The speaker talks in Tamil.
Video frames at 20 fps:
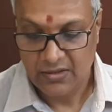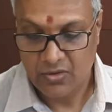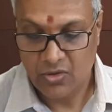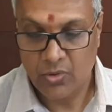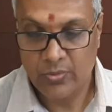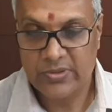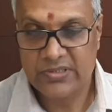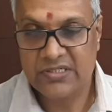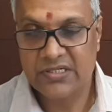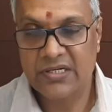
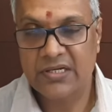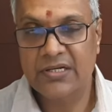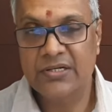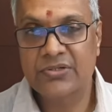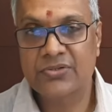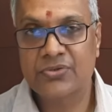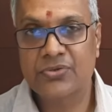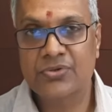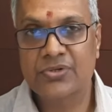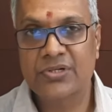டொமஸ்டிக்
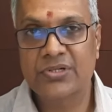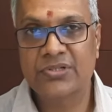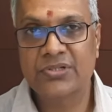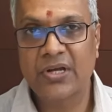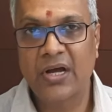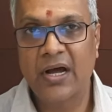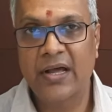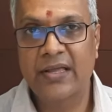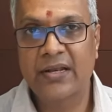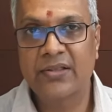இன்ஸ்டிடியூஷன்ஸ்
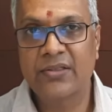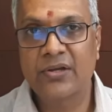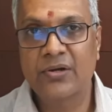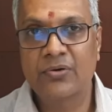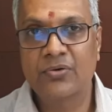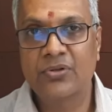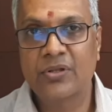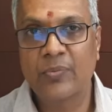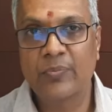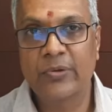ஆயிரத்தி
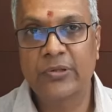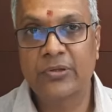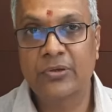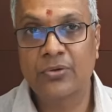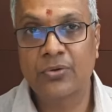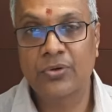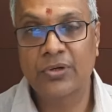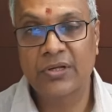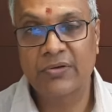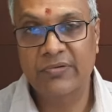எழுநூற்றி ஐம்பத்தேழு
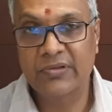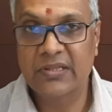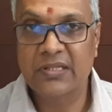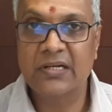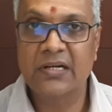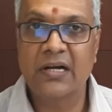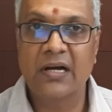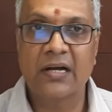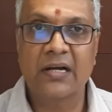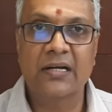கோடிக்கு
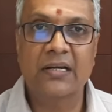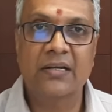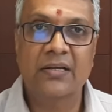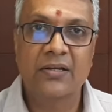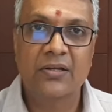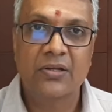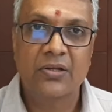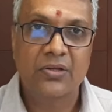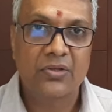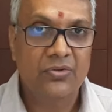விற்றுருக்காங்க
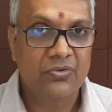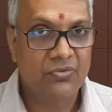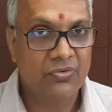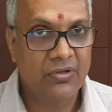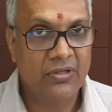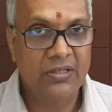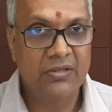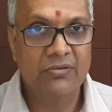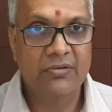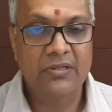ஸோ
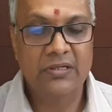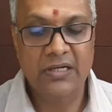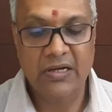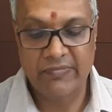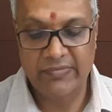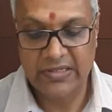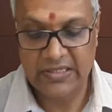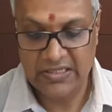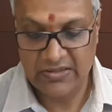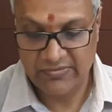இதை வந்து
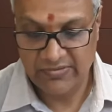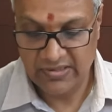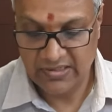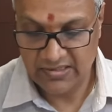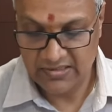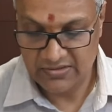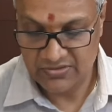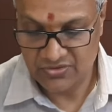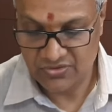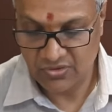கவனிக்க
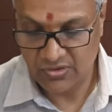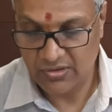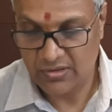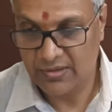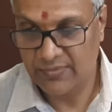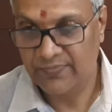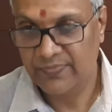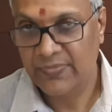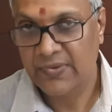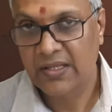வேண்டியதுன்னு
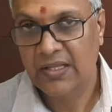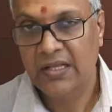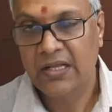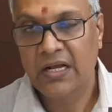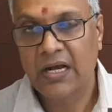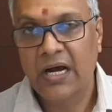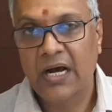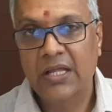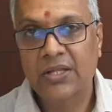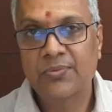சொல்லலாம்
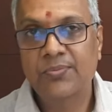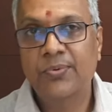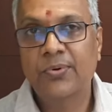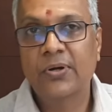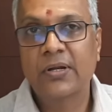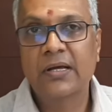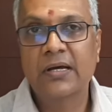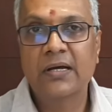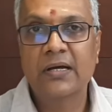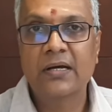
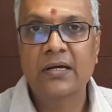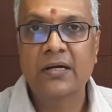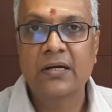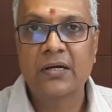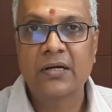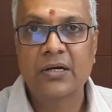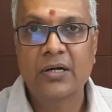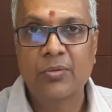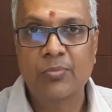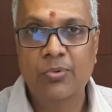அதுபோல்
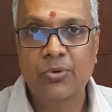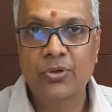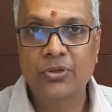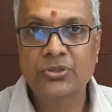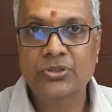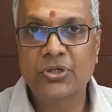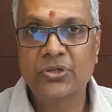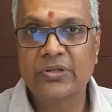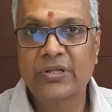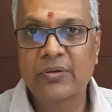
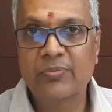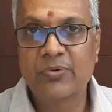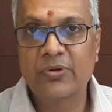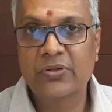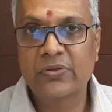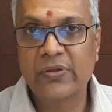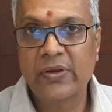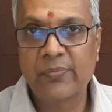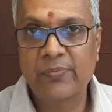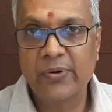பொருட்சந்தையை
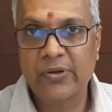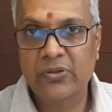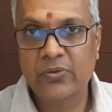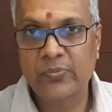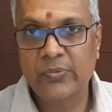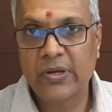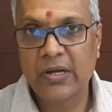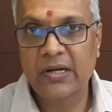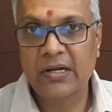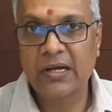பொறுத்தவரை
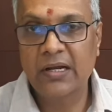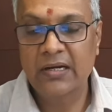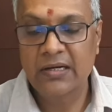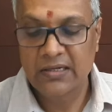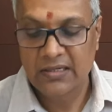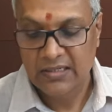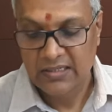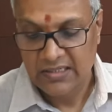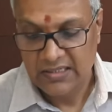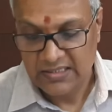பார்த்தோமே ஆனால்
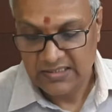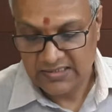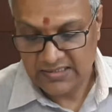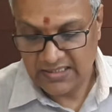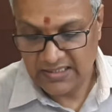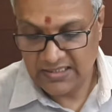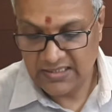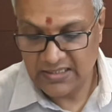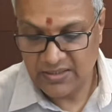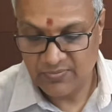
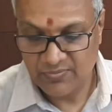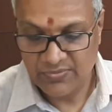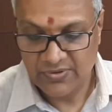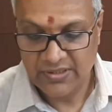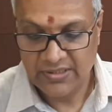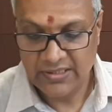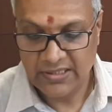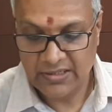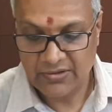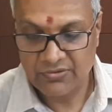தங்கம்
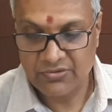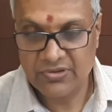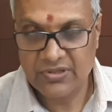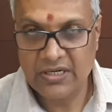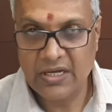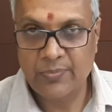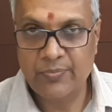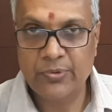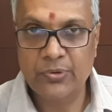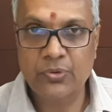இரநூத்தி
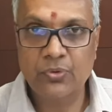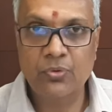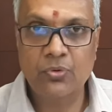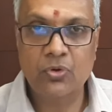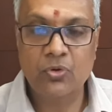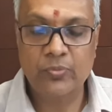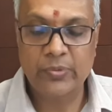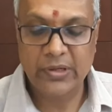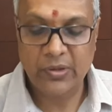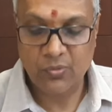நாற்பத்தி ஒரு
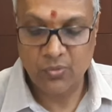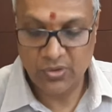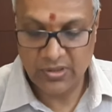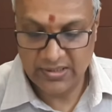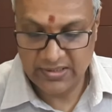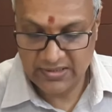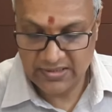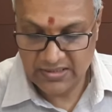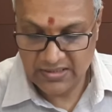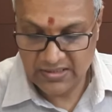ரூபாய்
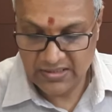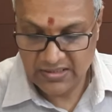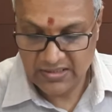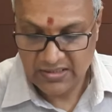குறைந்து